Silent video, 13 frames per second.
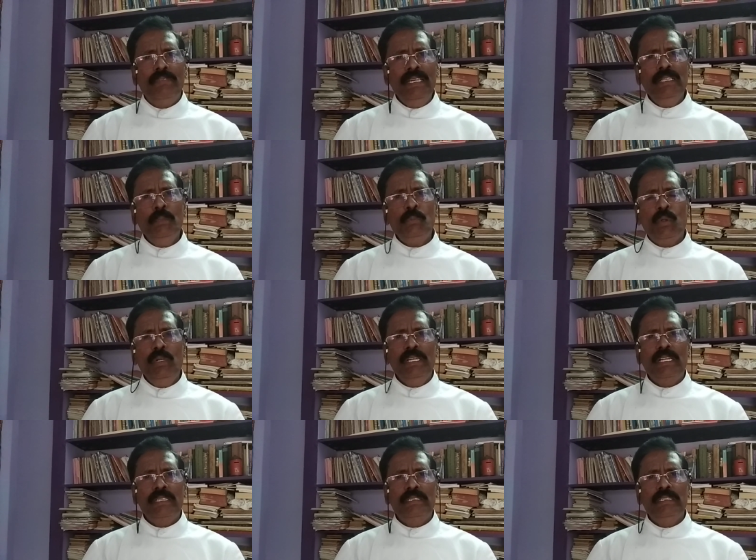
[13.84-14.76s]
வேதம்
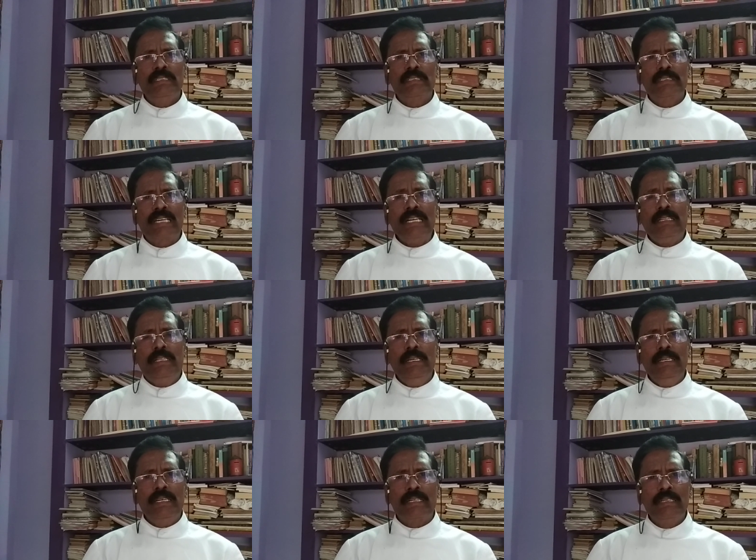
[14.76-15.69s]
சொல்லுகிறது
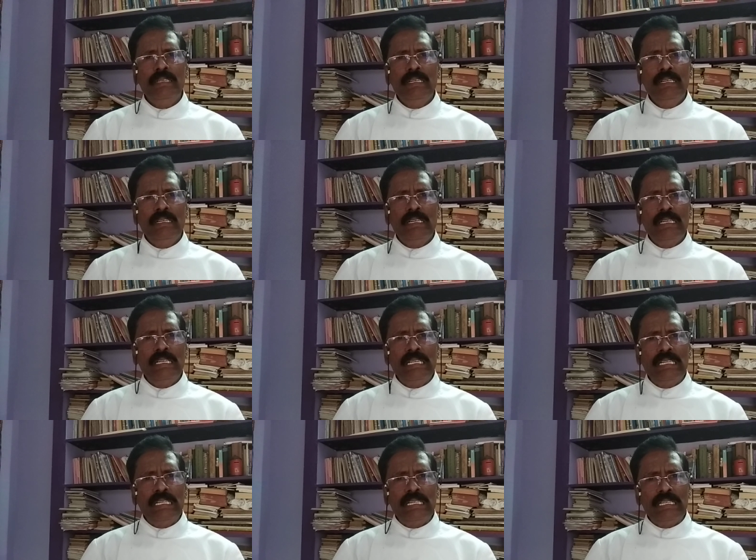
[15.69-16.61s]
கர்த்தர்
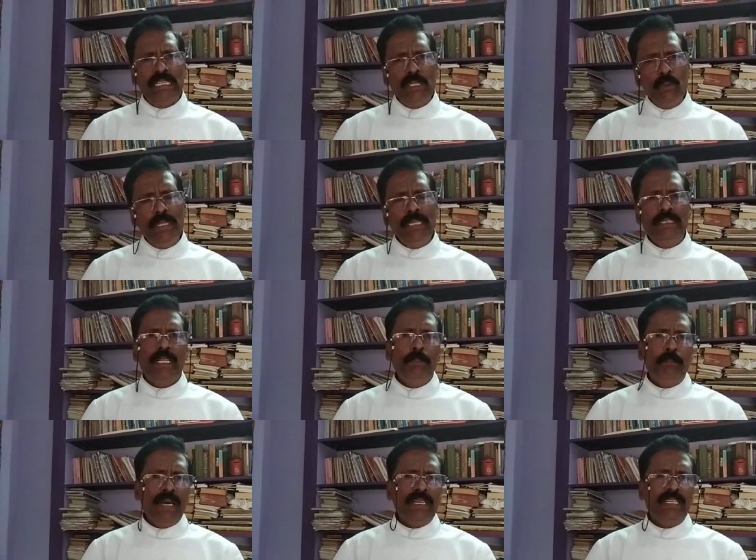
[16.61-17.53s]
இருதயத்தை
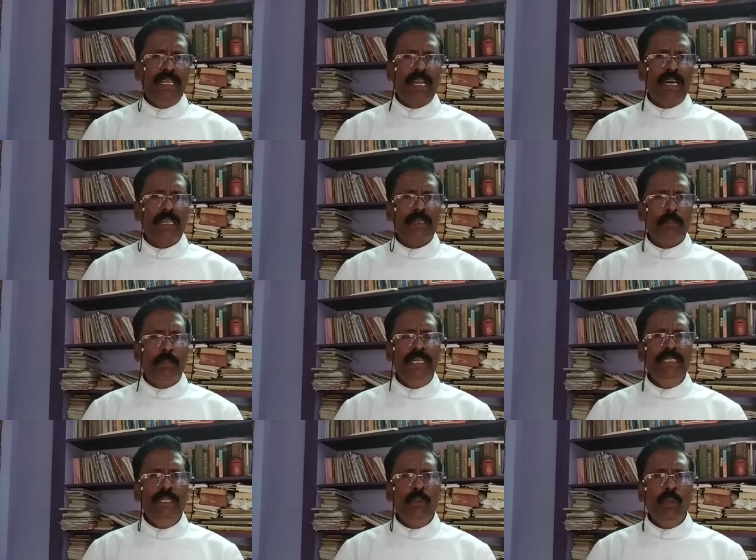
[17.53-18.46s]
பார்க்கிறார்
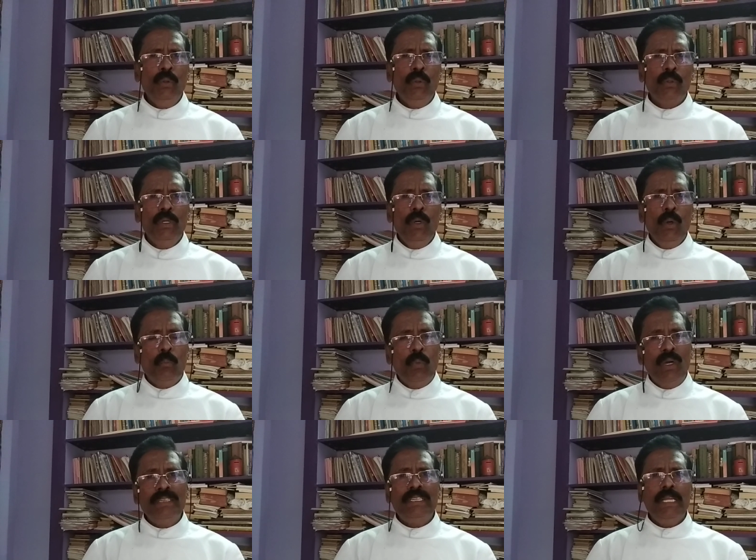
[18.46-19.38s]
மனிதனோ
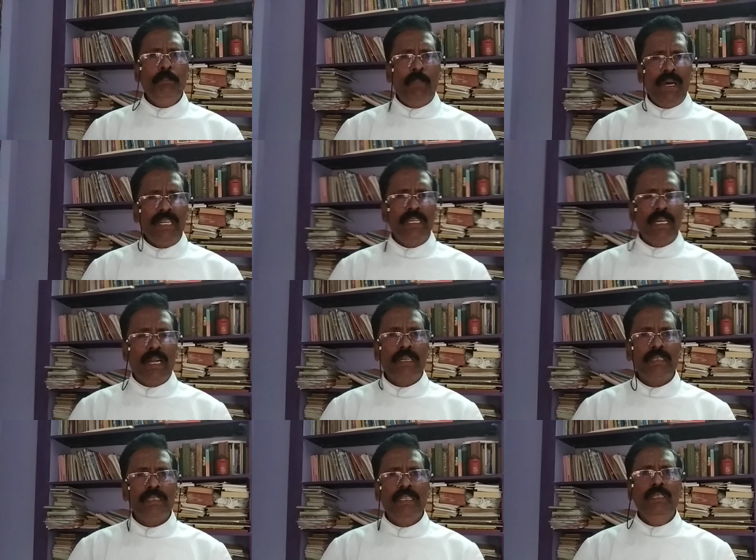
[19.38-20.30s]
முகத்தை
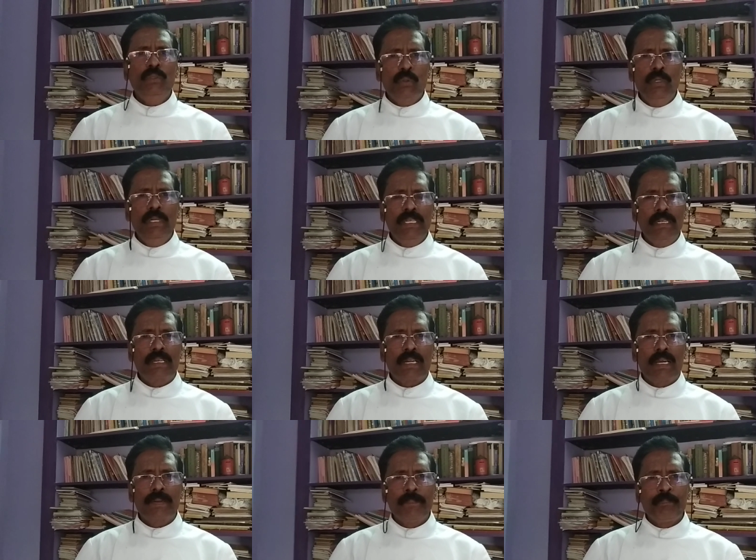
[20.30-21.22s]
பார்க்கிறான் என்று
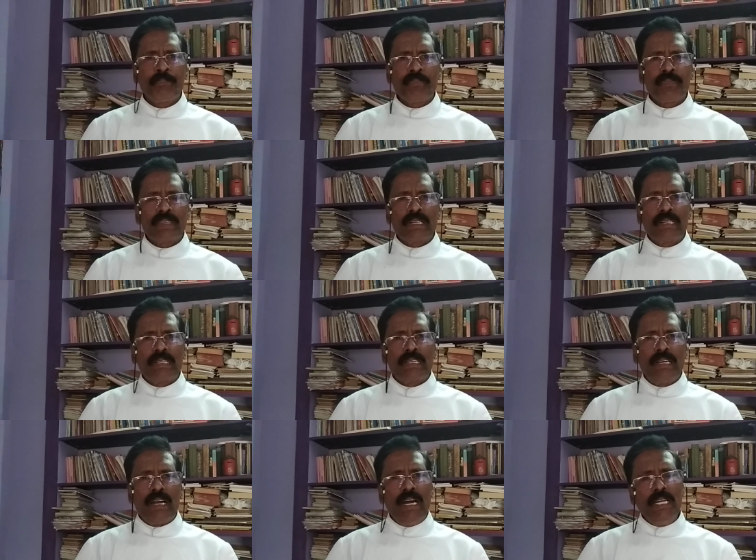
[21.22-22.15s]
சொல்லுகின்றார்
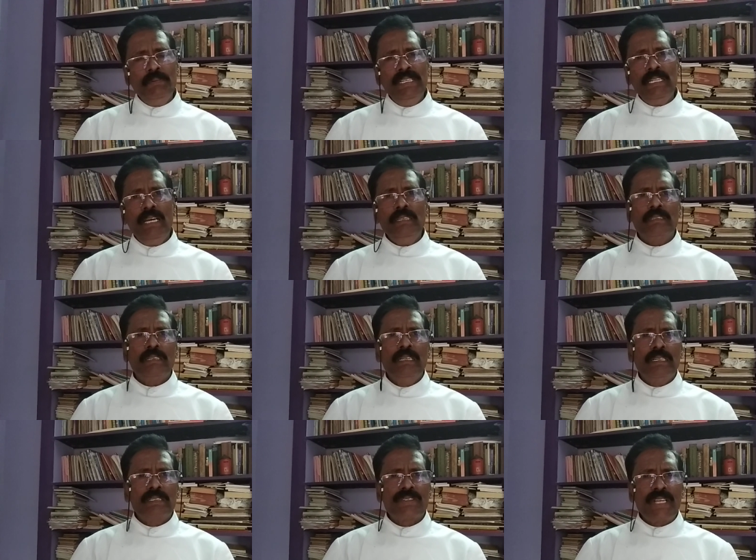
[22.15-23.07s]
ஆகவேதான்
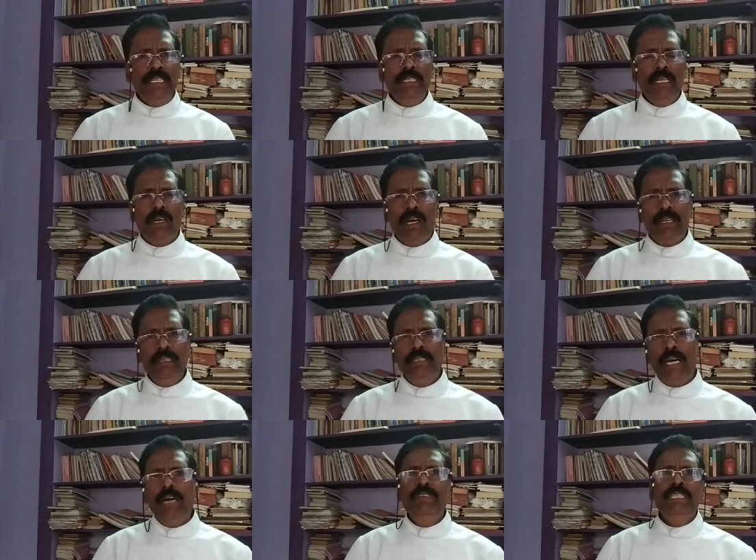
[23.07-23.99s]
சங்கீதக்காரன்
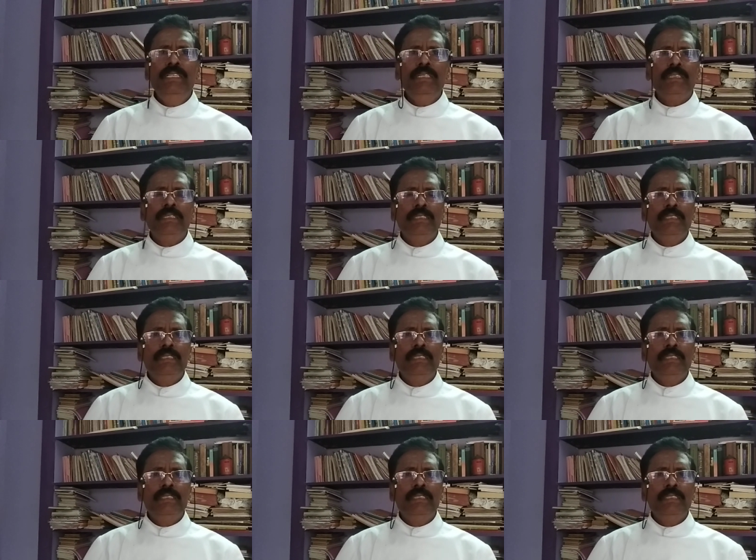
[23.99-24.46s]
தாவீது